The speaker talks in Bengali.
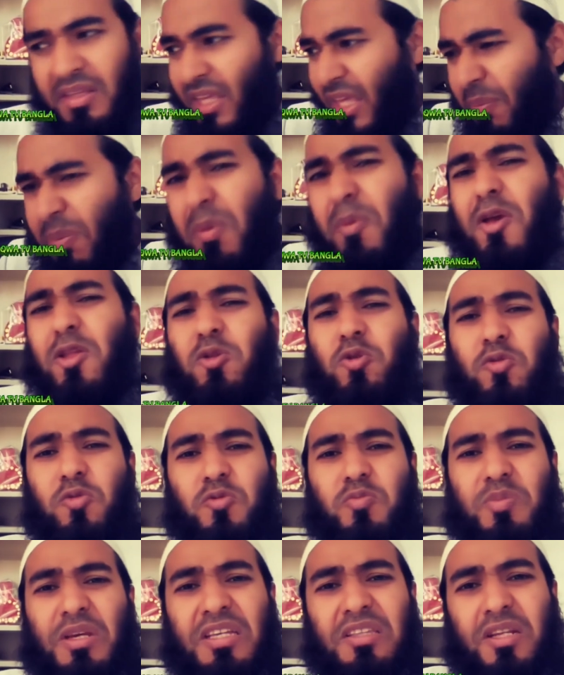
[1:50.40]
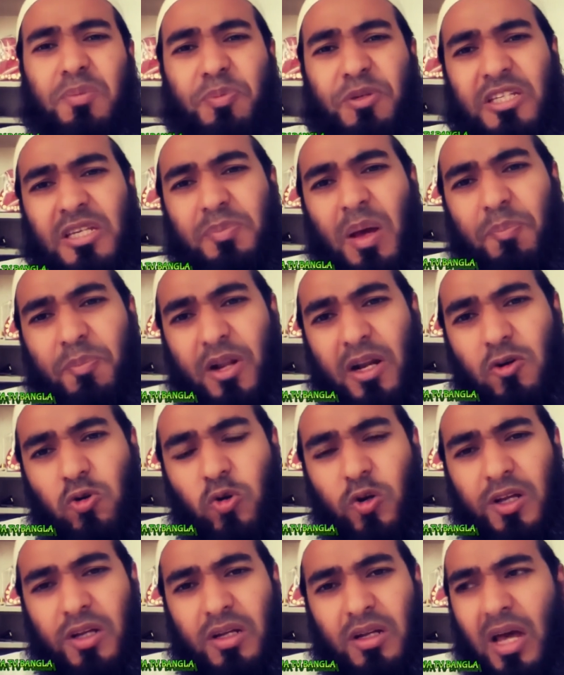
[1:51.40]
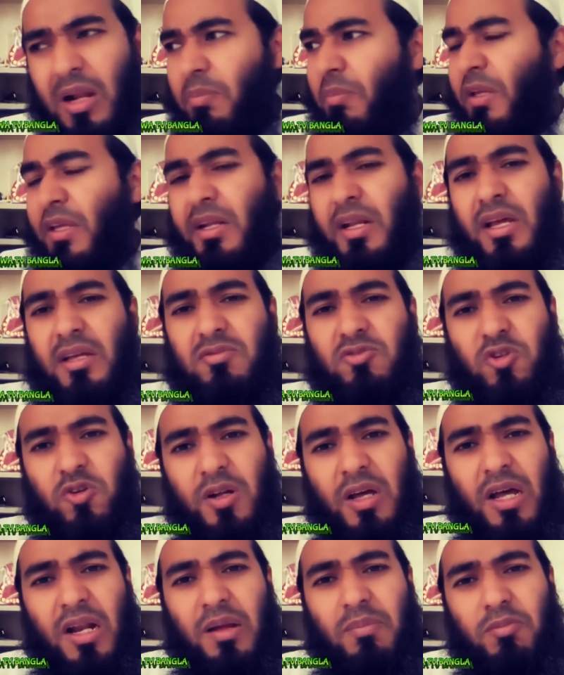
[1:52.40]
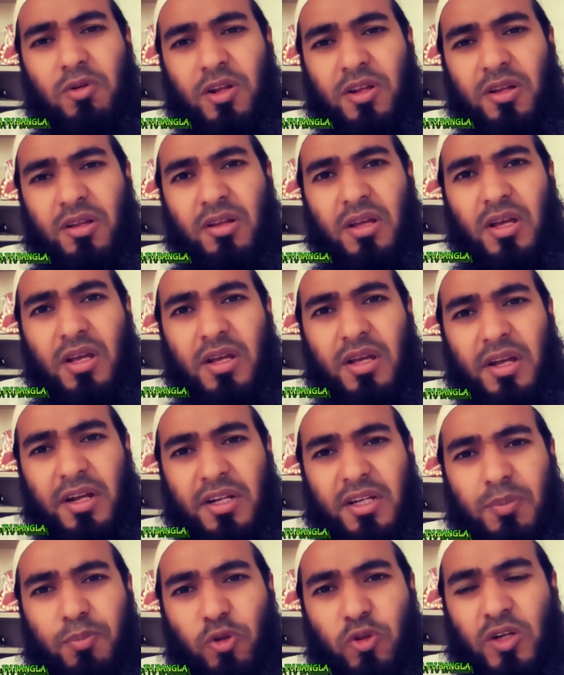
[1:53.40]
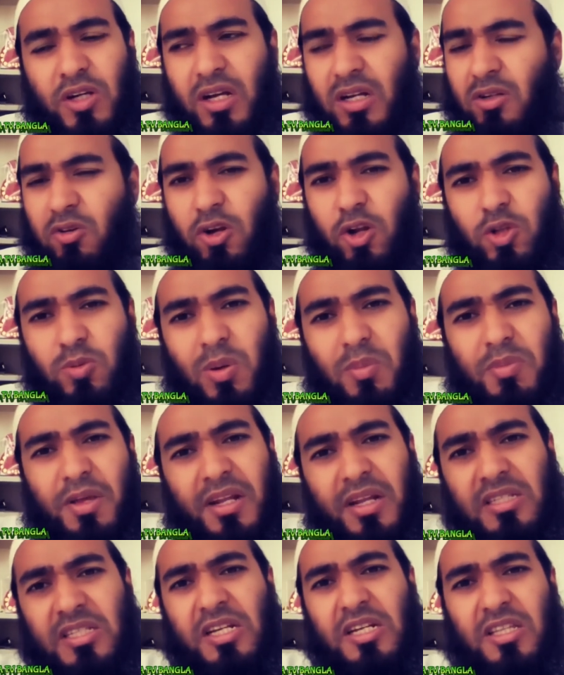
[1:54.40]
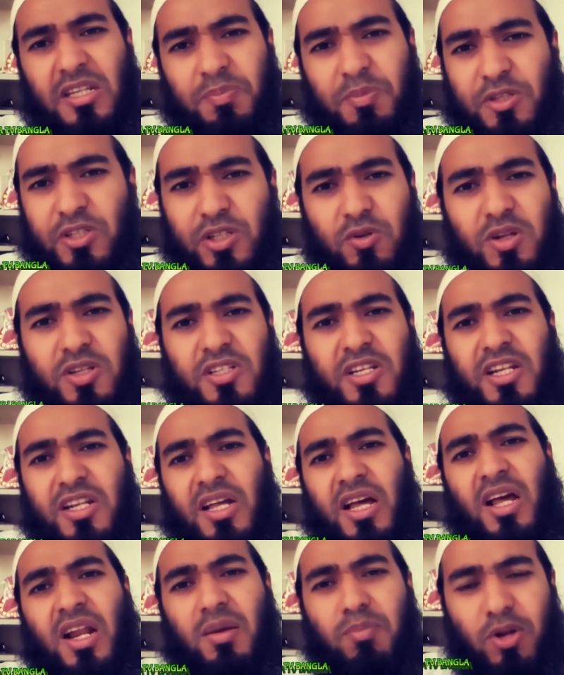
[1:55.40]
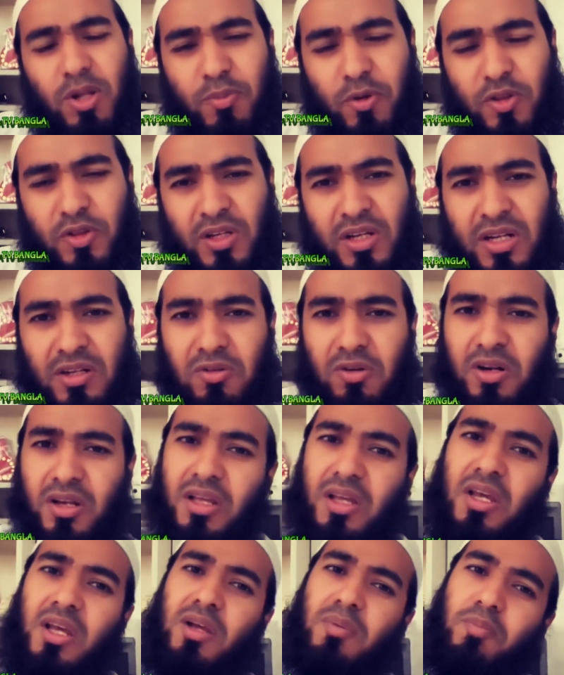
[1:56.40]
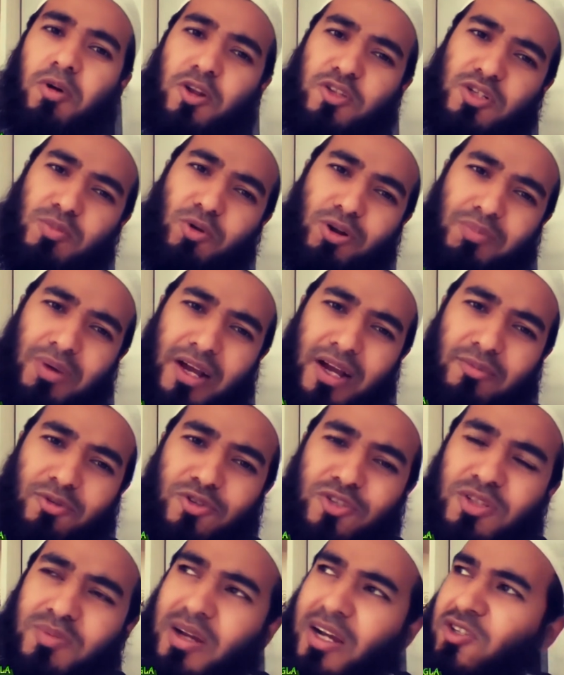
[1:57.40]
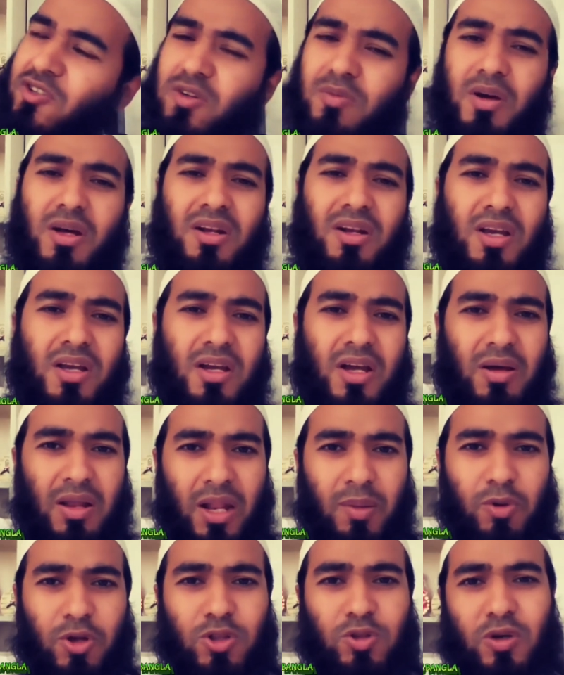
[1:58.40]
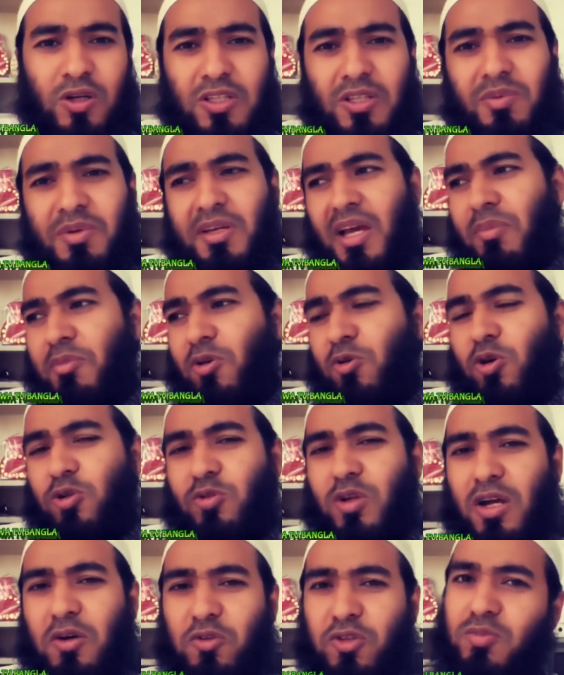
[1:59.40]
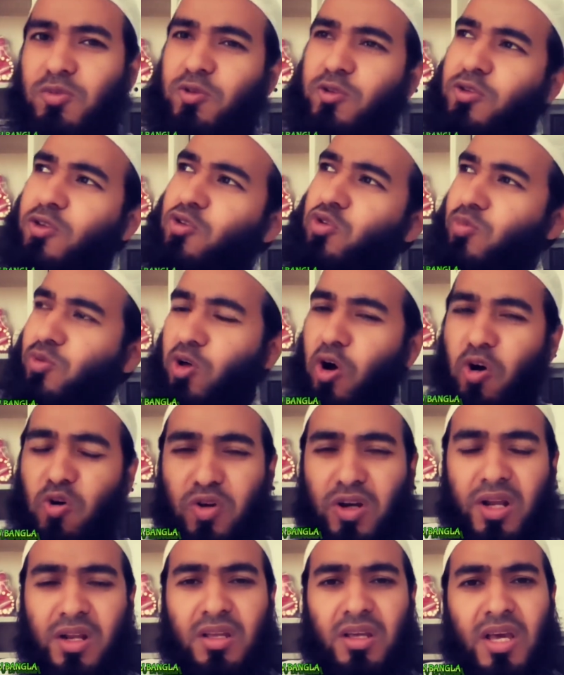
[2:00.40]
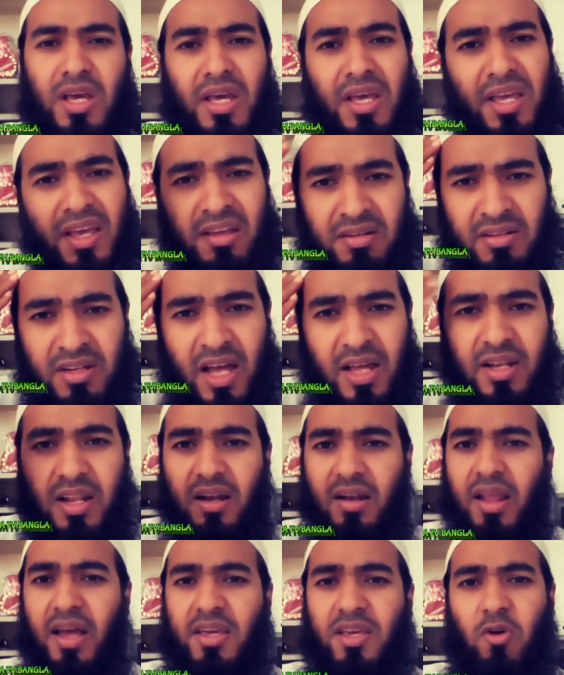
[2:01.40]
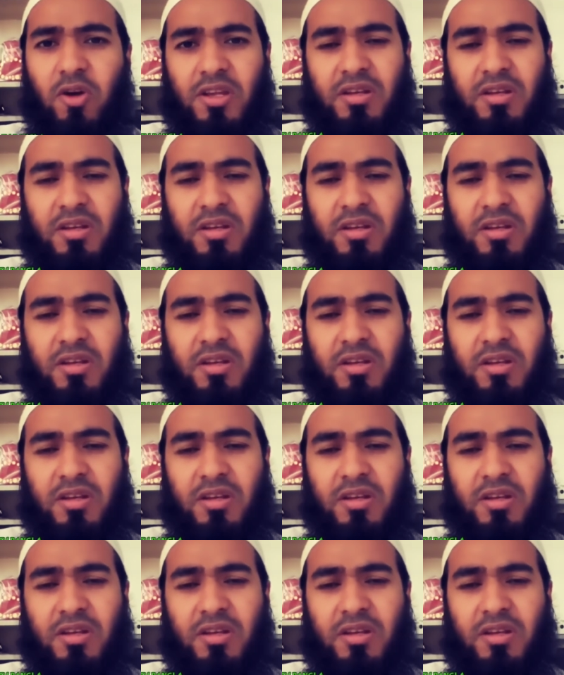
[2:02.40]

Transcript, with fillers: এভাবেই তো মেয়েদের পিছিয়ে বাপরা ঘোরেন আর মেয়েরা যখন হারাম বলে এটাকে প্রত্যাখ্যান করে অথবা মেয়েরা ছেলেদের পিছিয়ে করে ছেলেরা হারাম বলে প্রত্যাখ্যান করলে বলে যে মন ভাঙা মসজিদ ভাঙার সমান আল্লাহ বদোয়া দেবে আমি কত আকতি মিনতি তুমি অহংকারী ইন্না আলিল্লাহি ও